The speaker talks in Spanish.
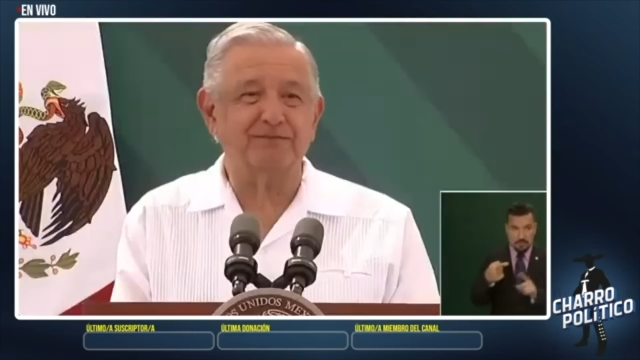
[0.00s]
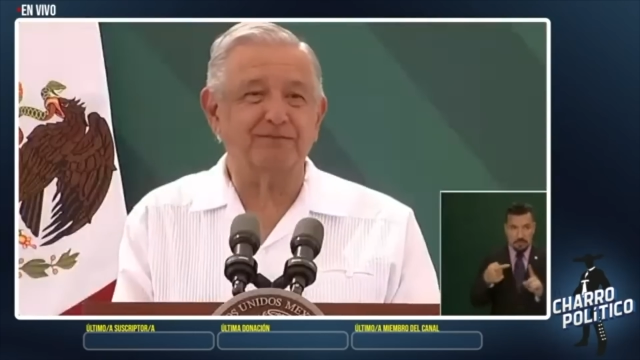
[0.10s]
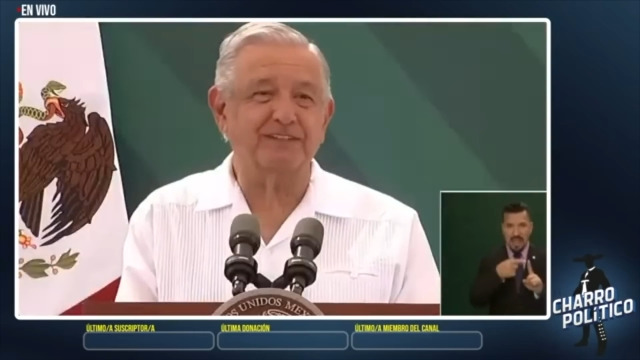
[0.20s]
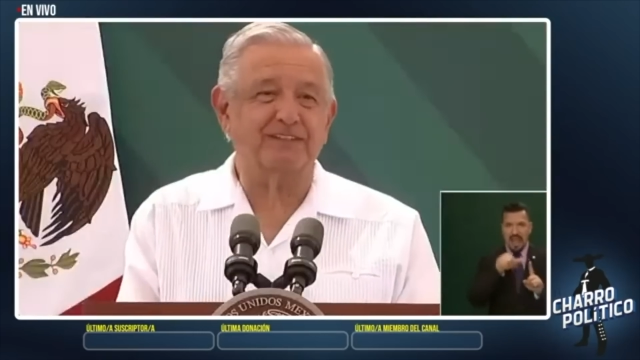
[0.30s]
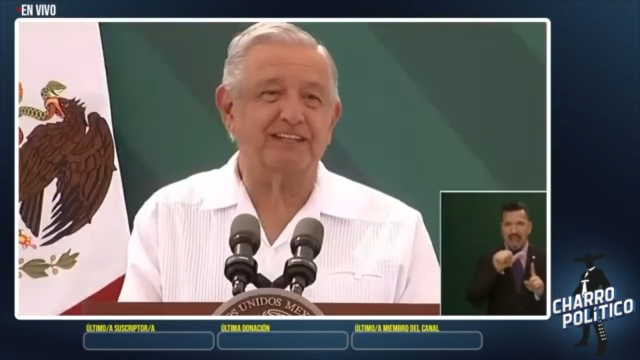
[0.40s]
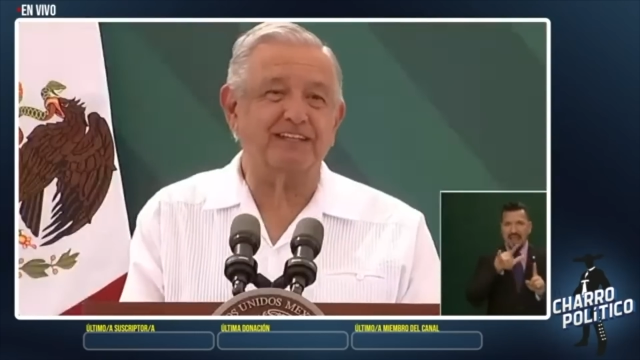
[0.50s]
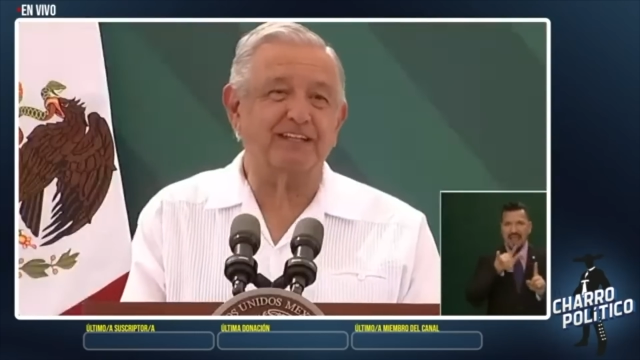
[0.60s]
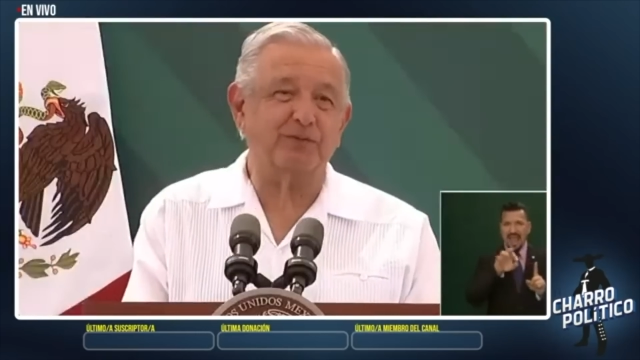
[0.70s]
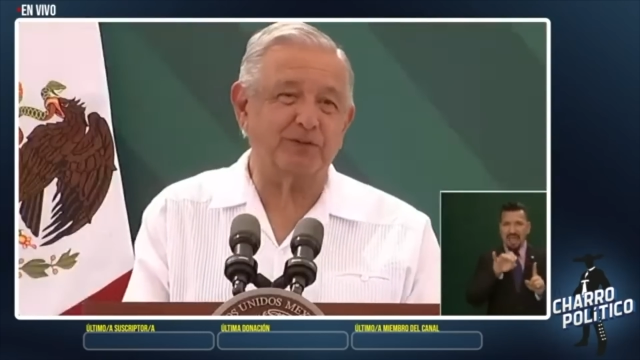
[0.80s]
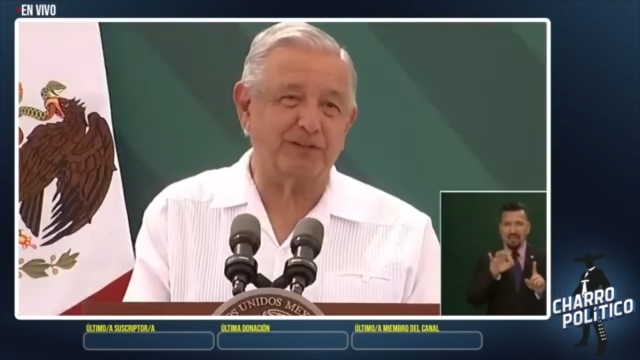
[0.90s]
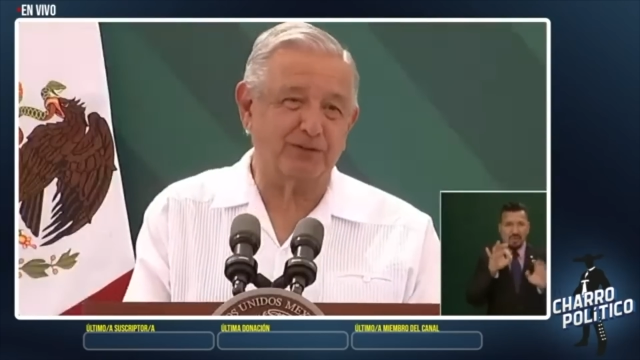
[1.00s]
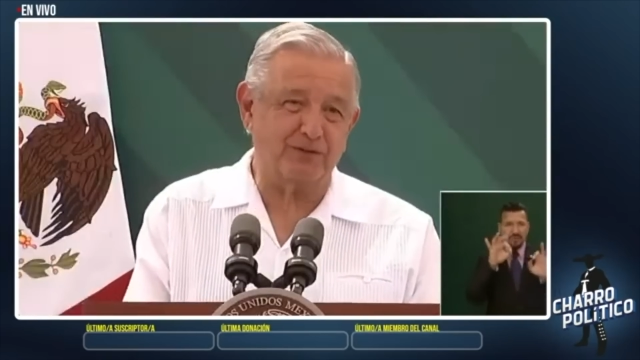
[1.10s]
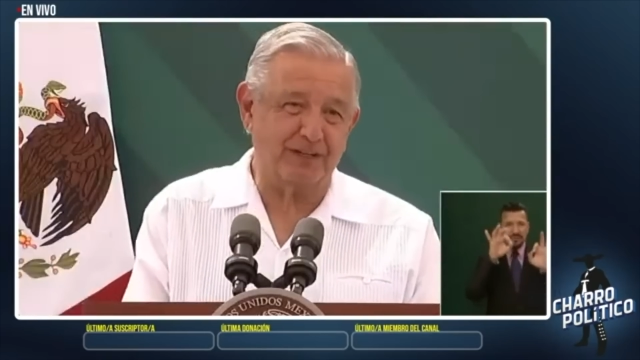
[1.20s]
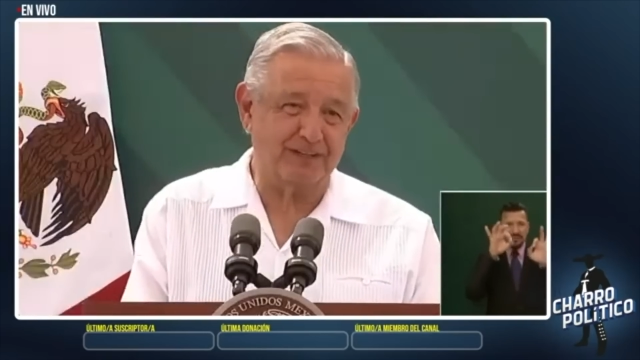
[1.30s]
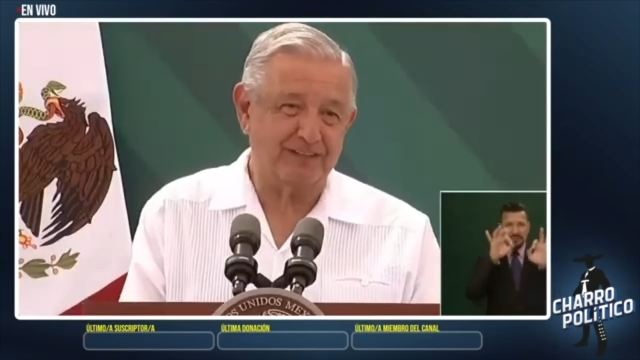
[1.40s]
mi secretario
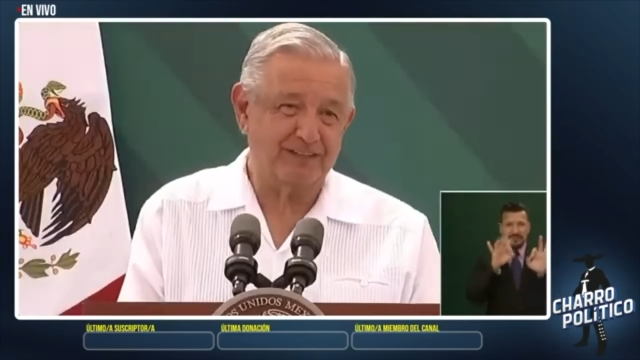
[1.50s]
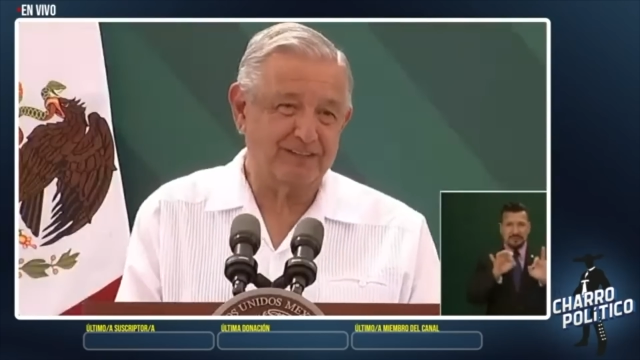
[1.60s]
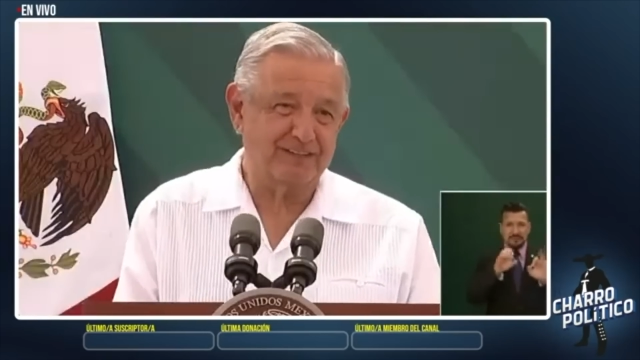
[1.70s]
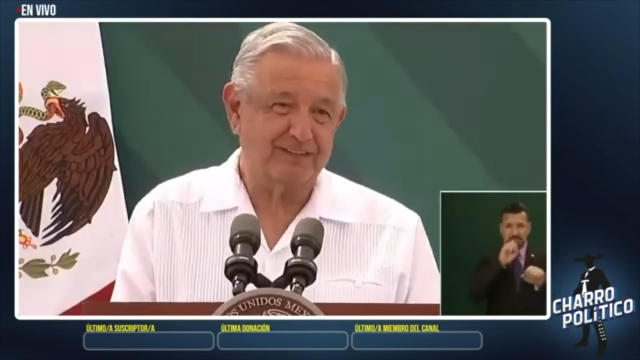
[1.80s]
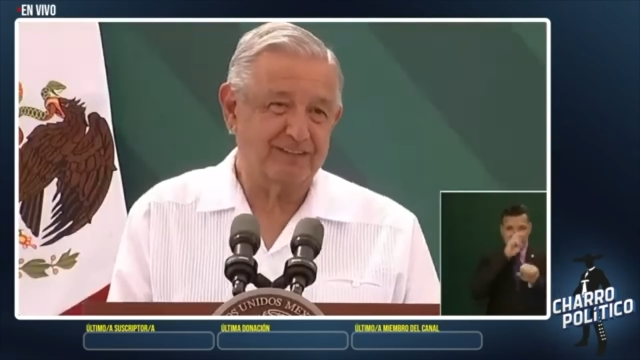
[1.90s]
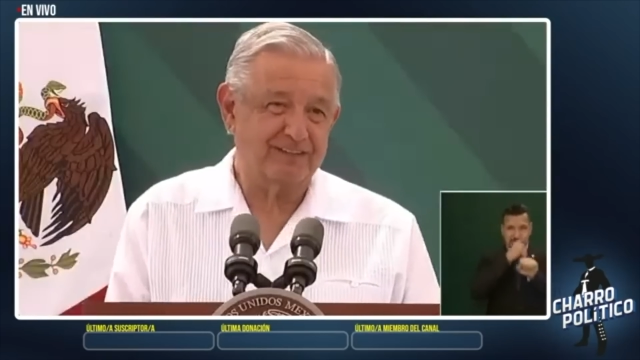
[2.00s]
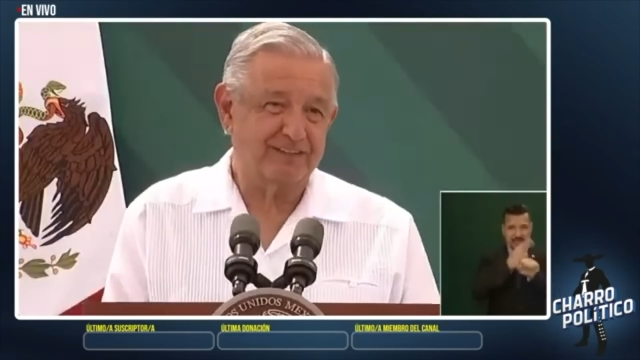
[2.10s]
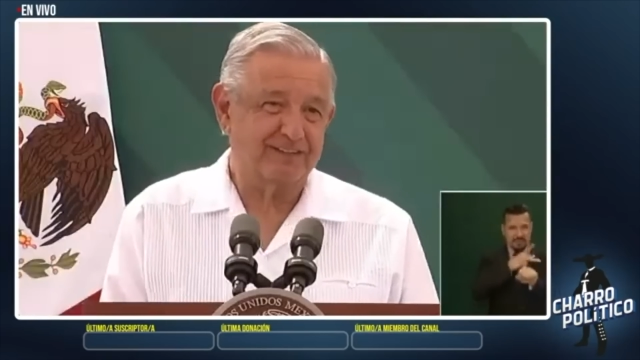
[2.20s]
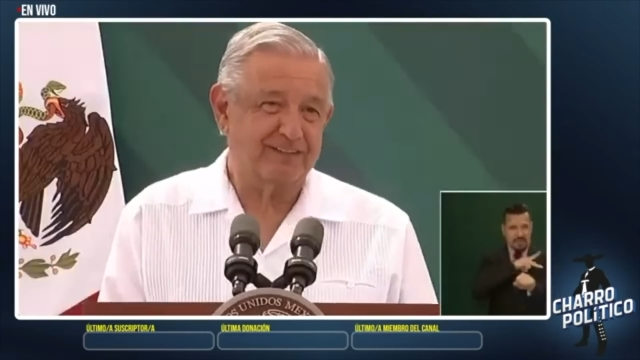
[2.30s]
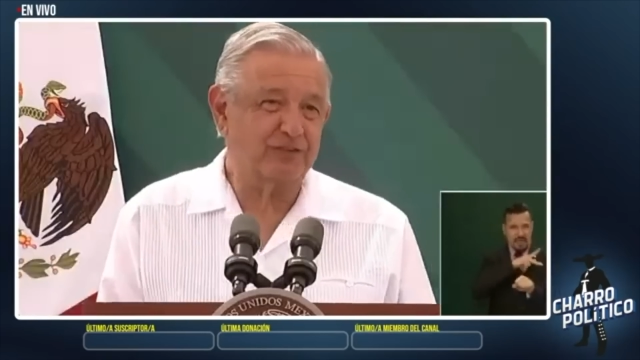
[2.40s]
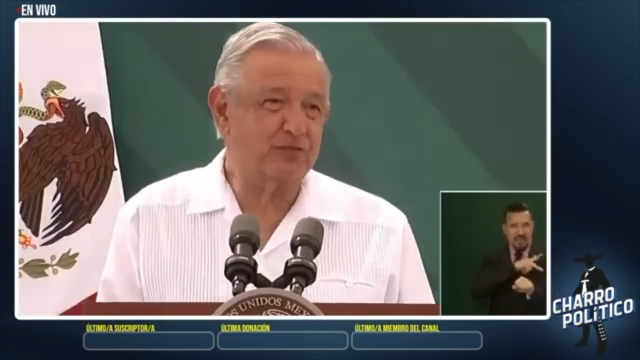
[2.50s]
particular. Y